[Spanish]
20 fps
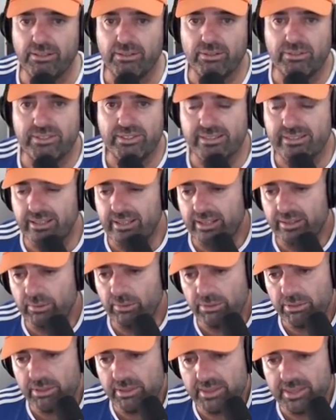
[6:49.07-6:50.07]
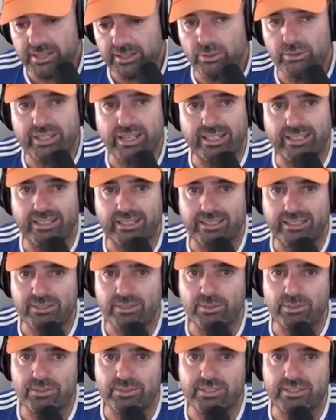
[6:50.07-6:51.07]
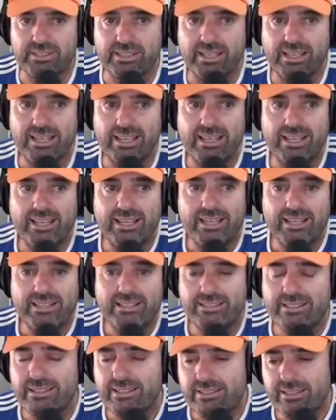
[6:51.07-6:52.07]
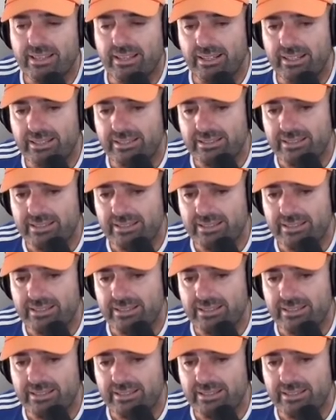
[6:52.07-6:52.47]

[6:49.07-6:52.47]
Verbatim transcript: no, si instala de un CD no trae tantas cosas. Si instalas